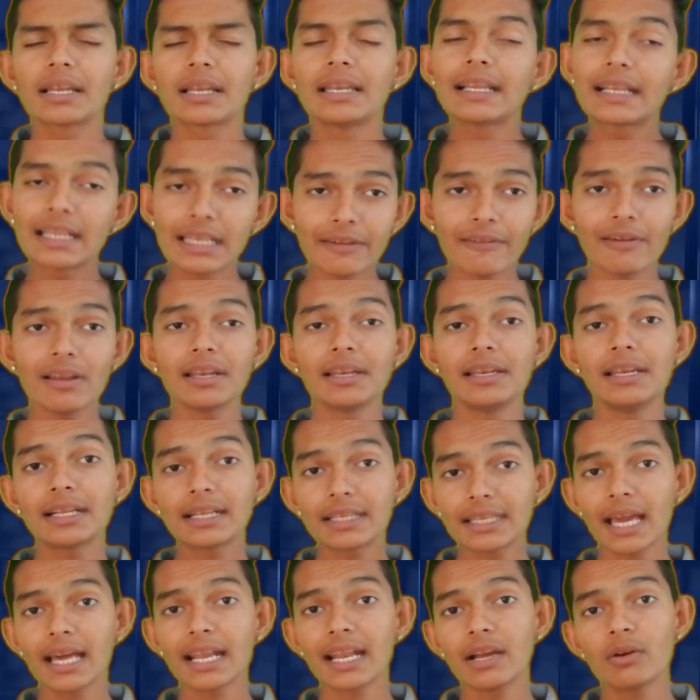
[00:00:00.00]
लिखने वाला लिख
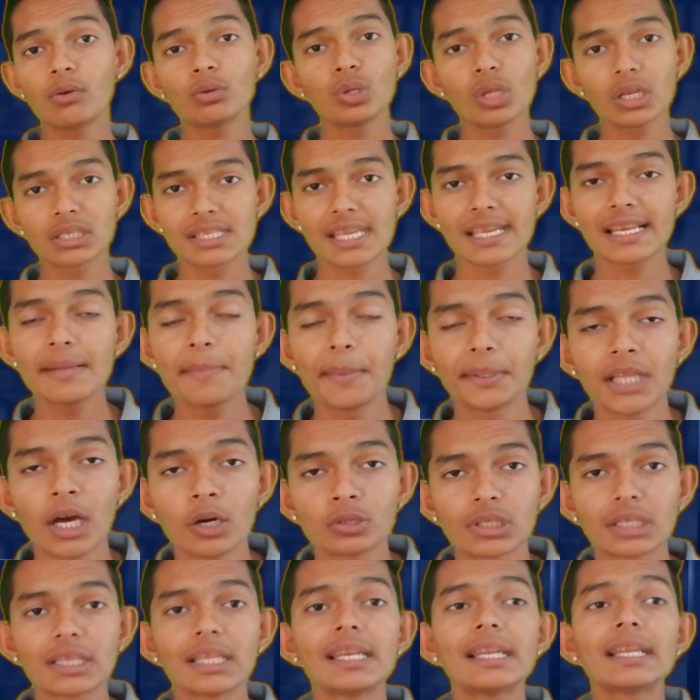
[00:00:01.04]
क्या रहा है वो तो एक्जैक्टली पता
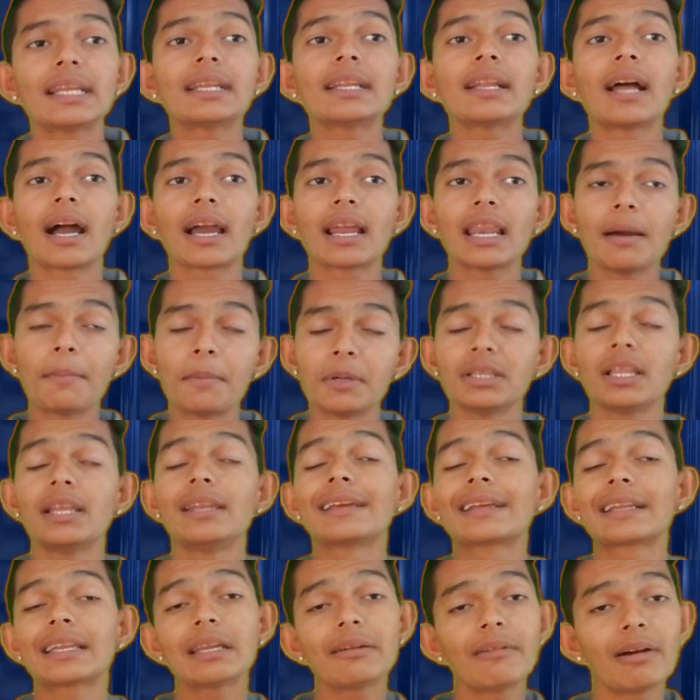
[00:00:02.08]
होता था लेकिन अगला बंदा
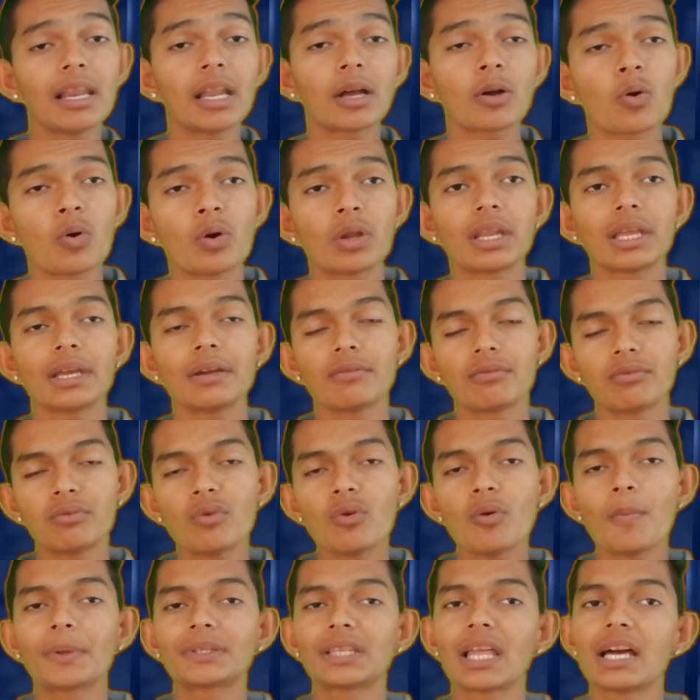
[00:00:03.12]
लिखने वाला कौन है
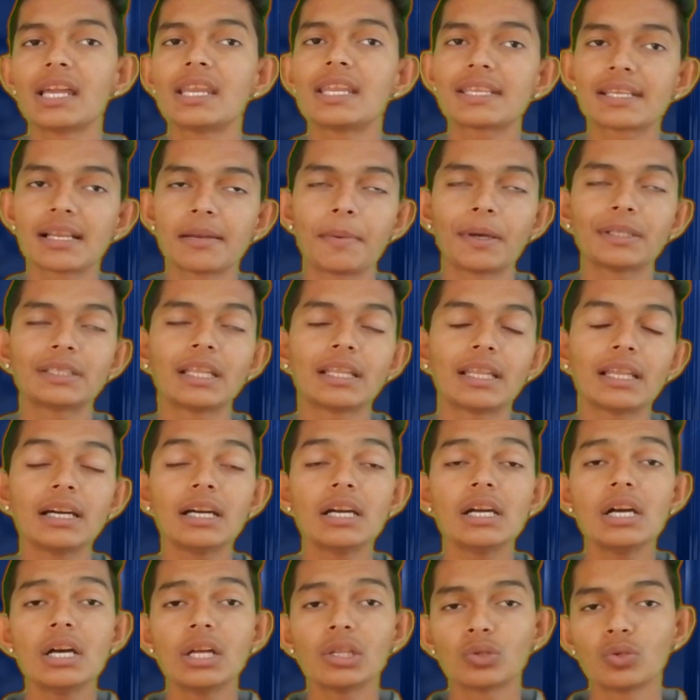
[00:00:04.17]
वो पता नहीं चल पाता था
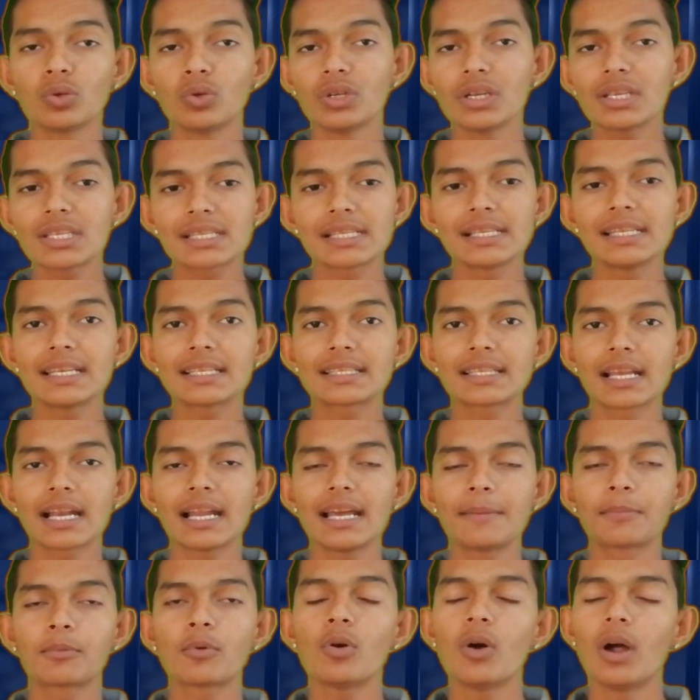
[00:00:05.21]
तो इसलिए सारा
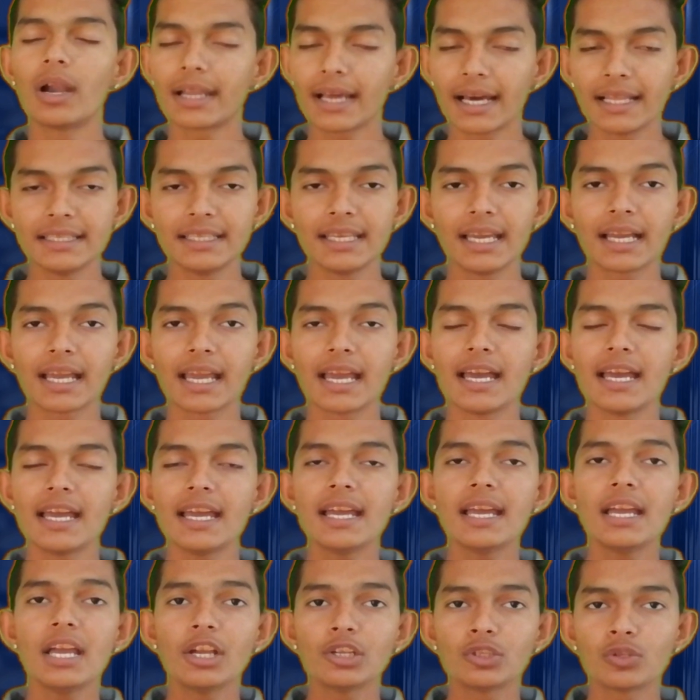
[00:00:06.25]
ऐप को हटा दिया गया है
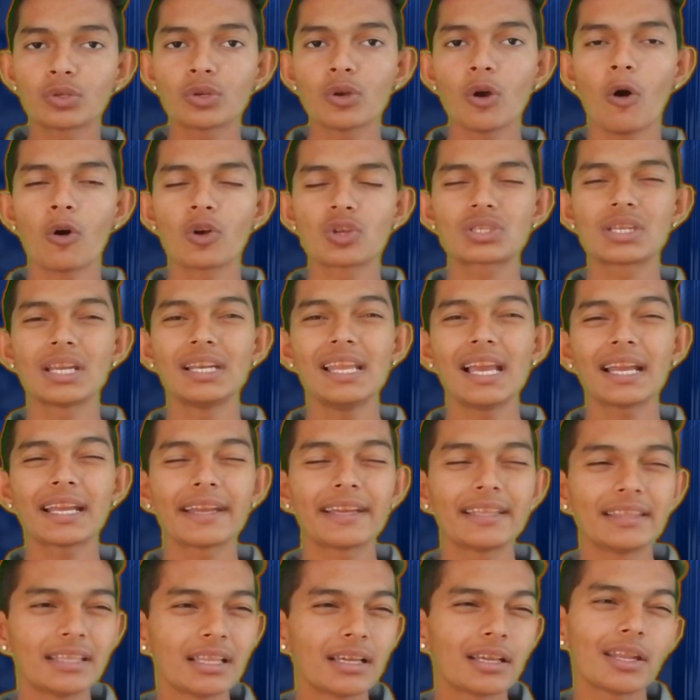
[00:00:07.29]
क्योंकि ऑस्ट्रेलिया के
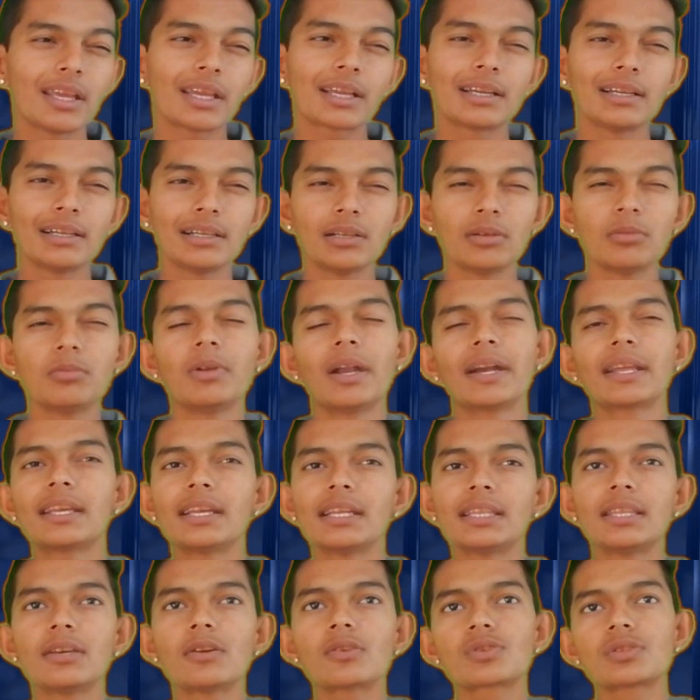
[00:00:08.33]
अंदर एक लड़की
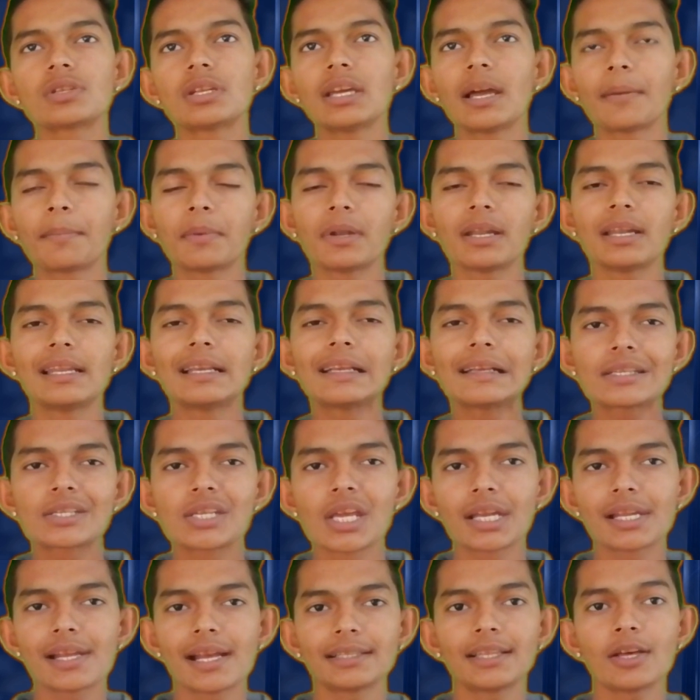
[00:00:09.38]
थी उसने अपना लिंक
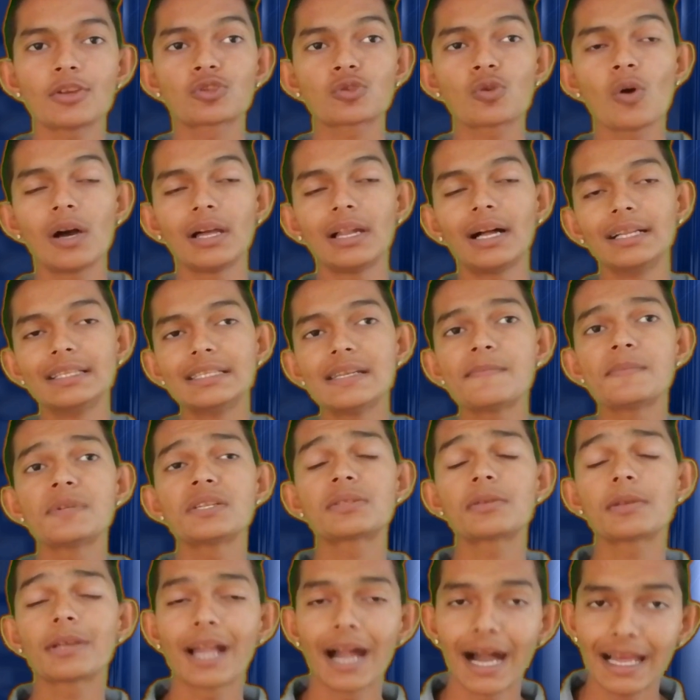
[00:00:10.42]
शेयर किया था उसको अजीब अजीब
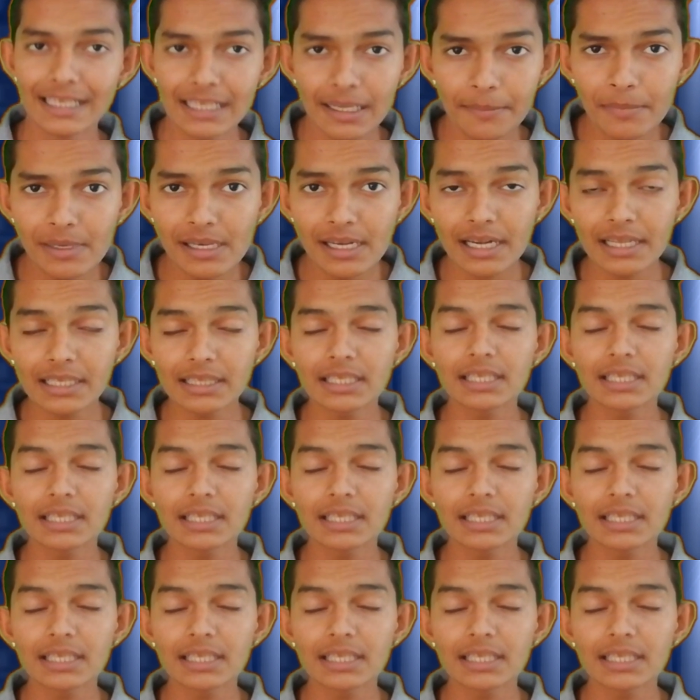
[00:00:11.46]
सी गालियां मिल रही